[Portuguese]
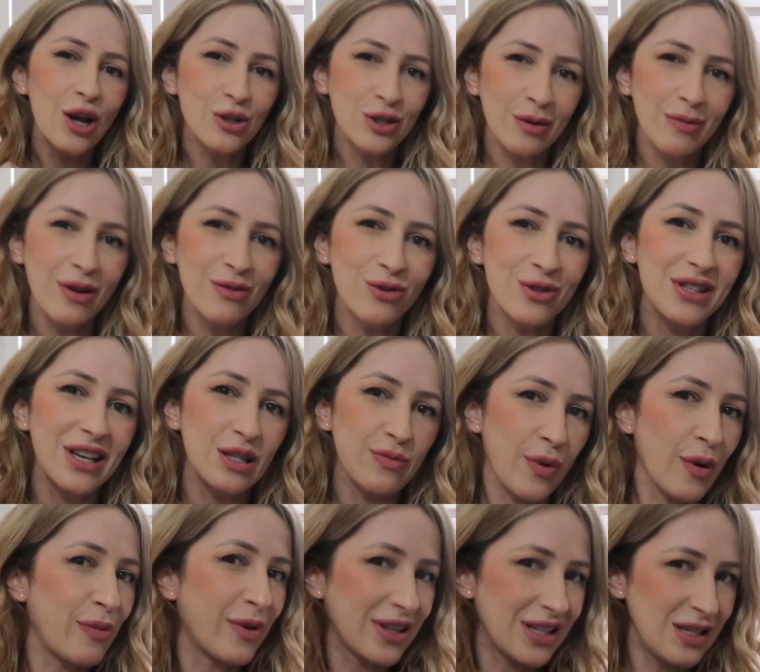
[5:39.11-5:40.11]
Eu chamei vocês
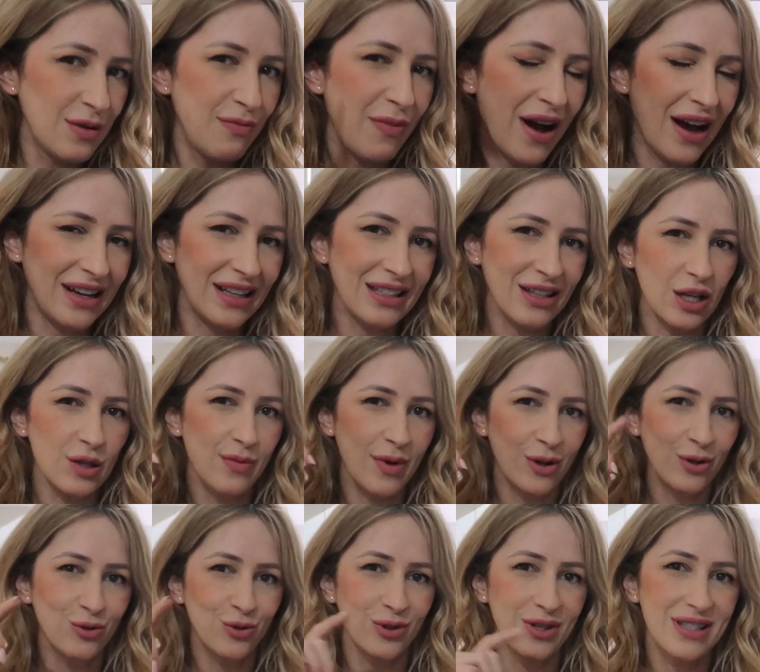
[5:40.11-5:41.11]
para participarem, tá?
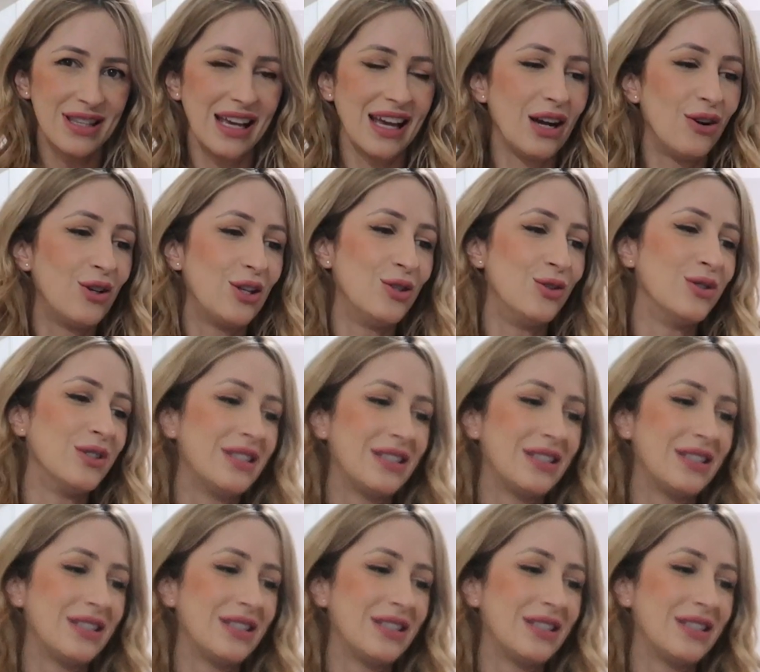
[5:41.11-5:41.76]
Espero que todas tenham ido.